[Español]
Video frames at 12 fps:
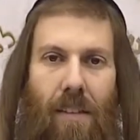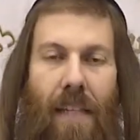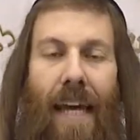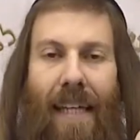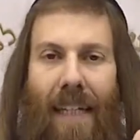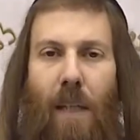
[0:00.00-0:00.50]

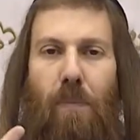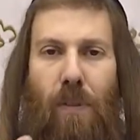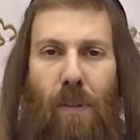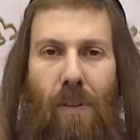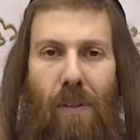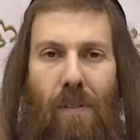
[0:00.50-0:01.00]
de
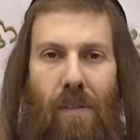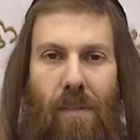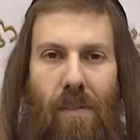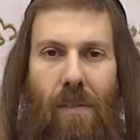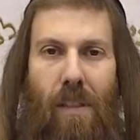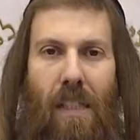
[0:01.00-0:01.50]
Egipto,
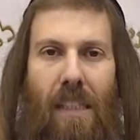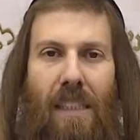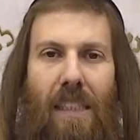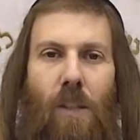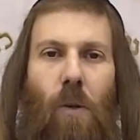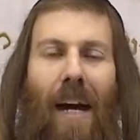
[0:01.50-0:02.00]

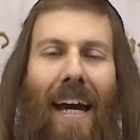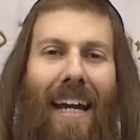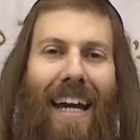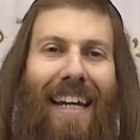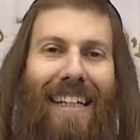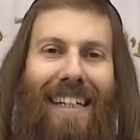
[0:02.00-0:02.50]
sino
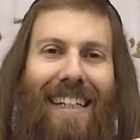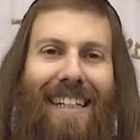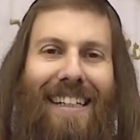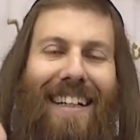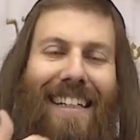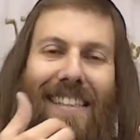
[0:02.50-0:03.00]
era ir
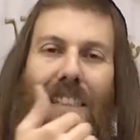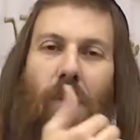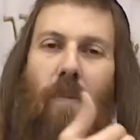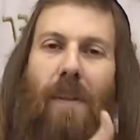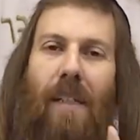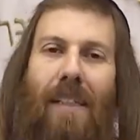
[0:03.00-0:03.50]
y
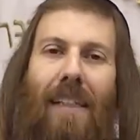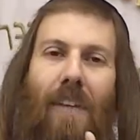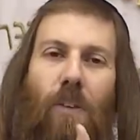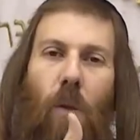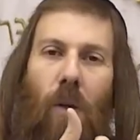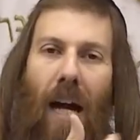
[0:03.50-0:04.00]
recibir la
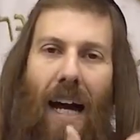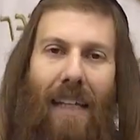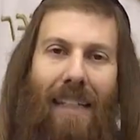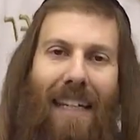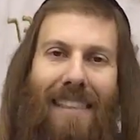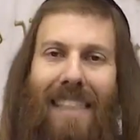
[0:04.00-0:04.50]

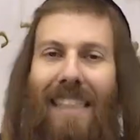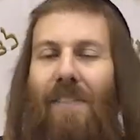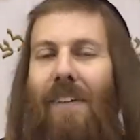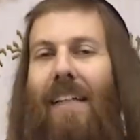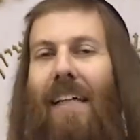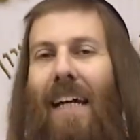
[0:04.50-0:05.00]
Torá, que esa es la
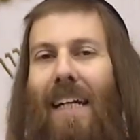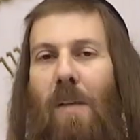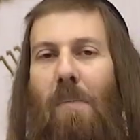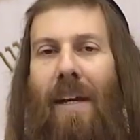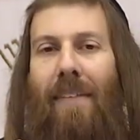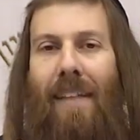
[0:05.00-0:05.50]
verdadera
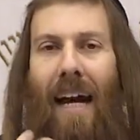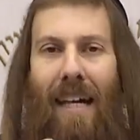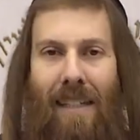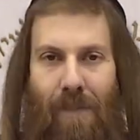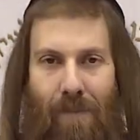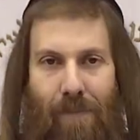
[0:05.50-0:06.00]

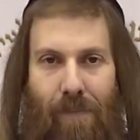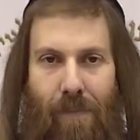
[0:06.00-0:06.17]
libertad.